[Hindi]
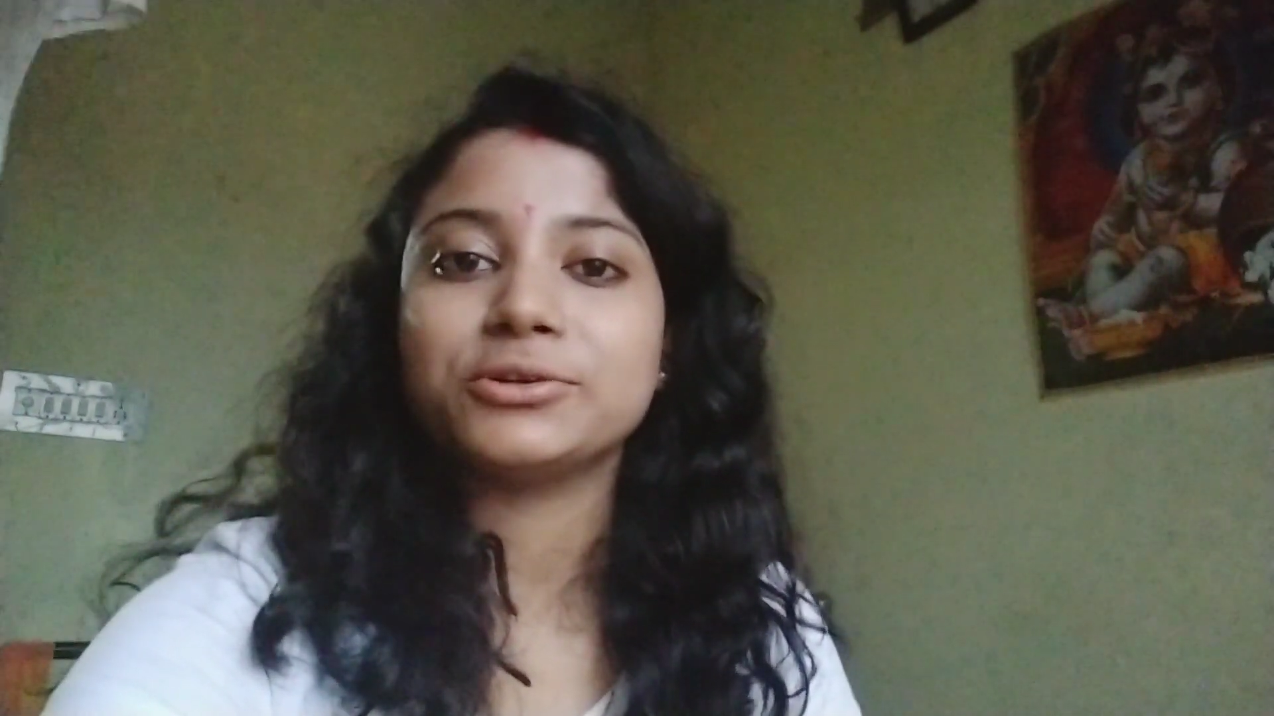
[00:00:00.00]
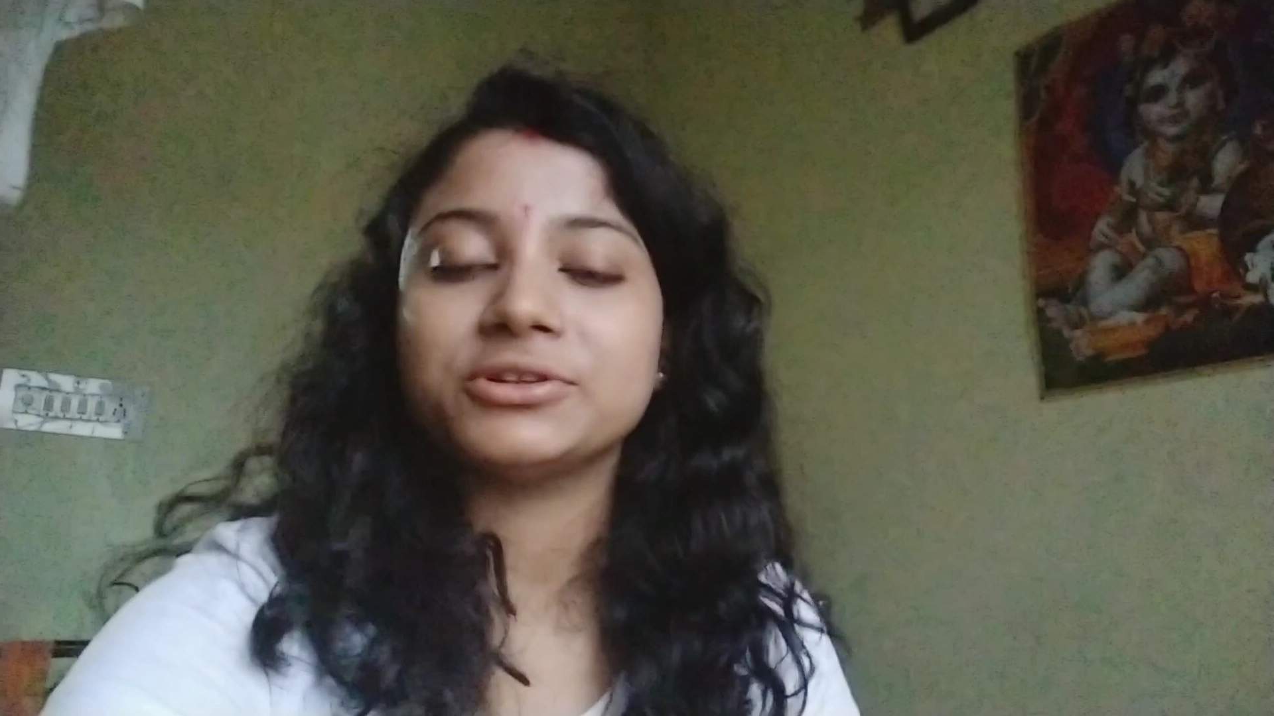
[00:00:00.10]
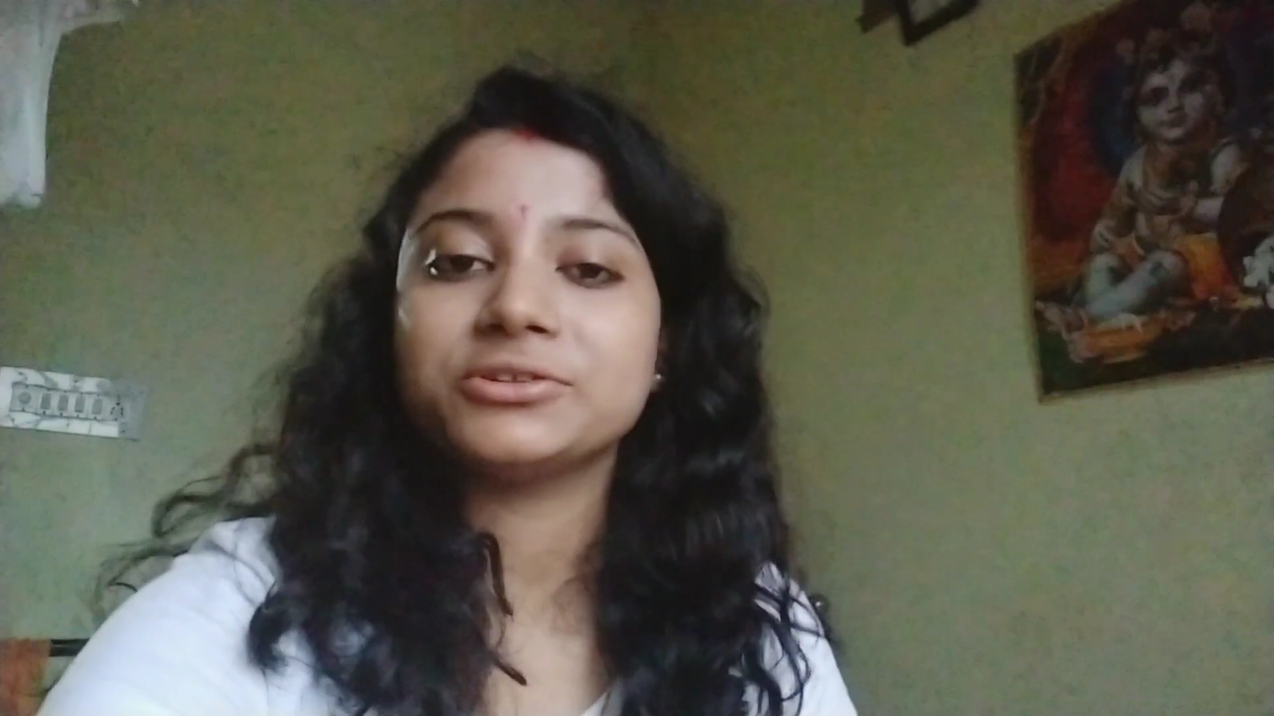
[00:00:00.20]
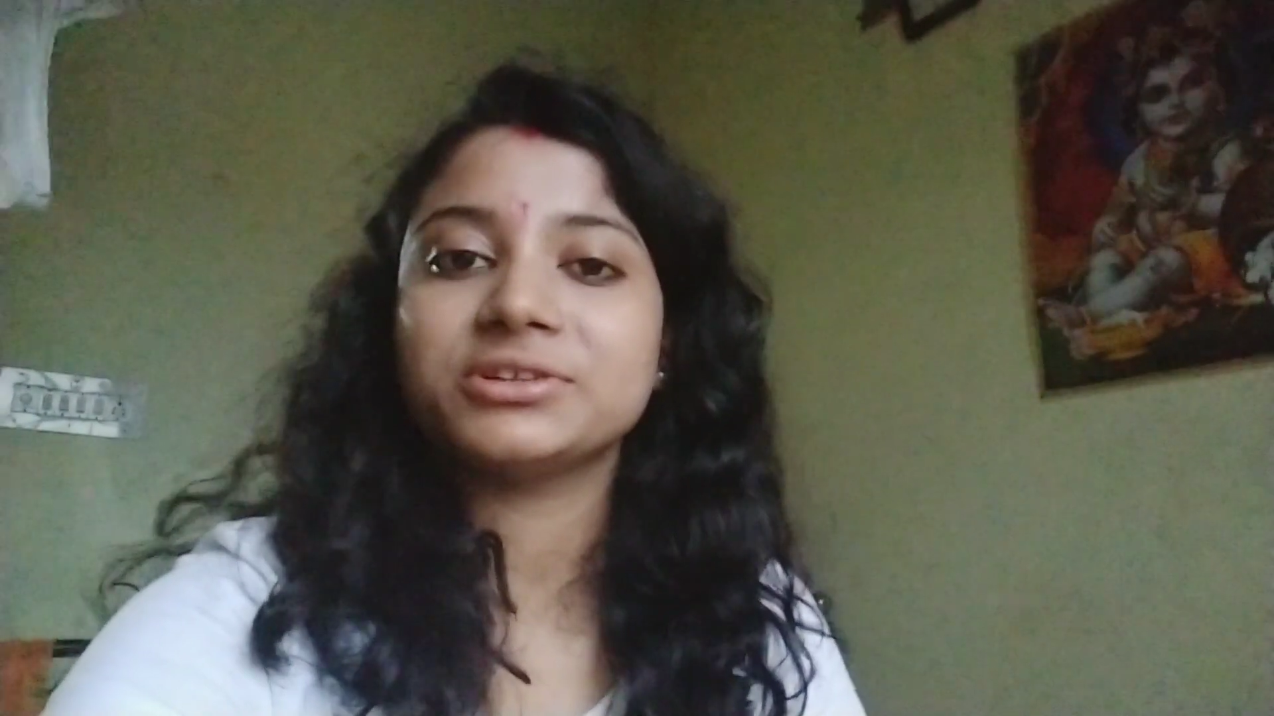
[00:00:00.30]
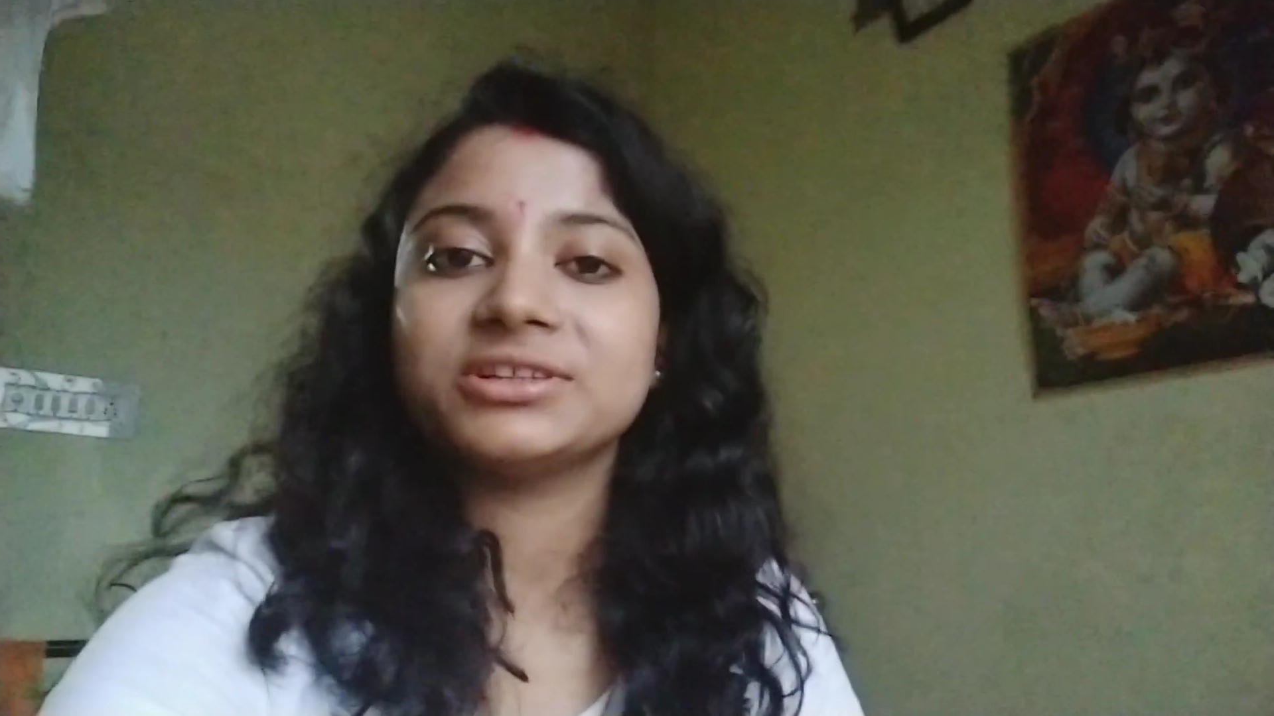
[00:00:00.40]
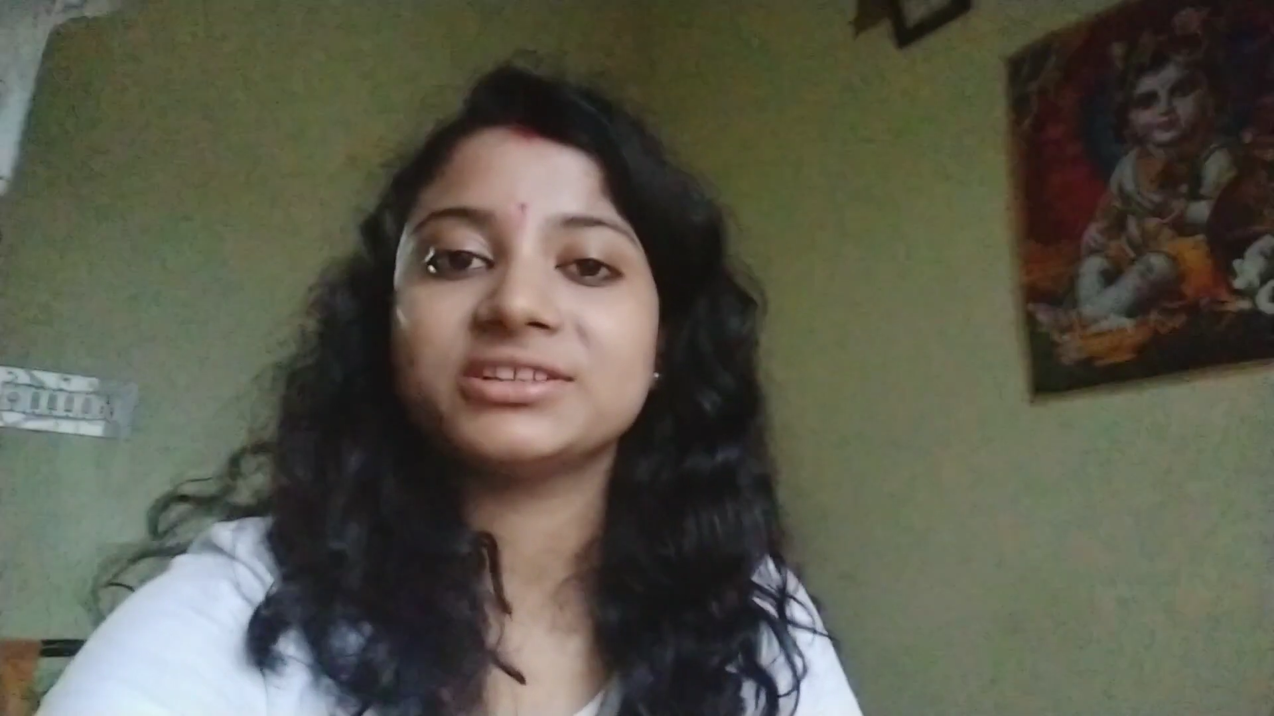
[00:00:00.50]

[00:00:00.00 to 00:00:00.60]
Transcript: छोटे छोटे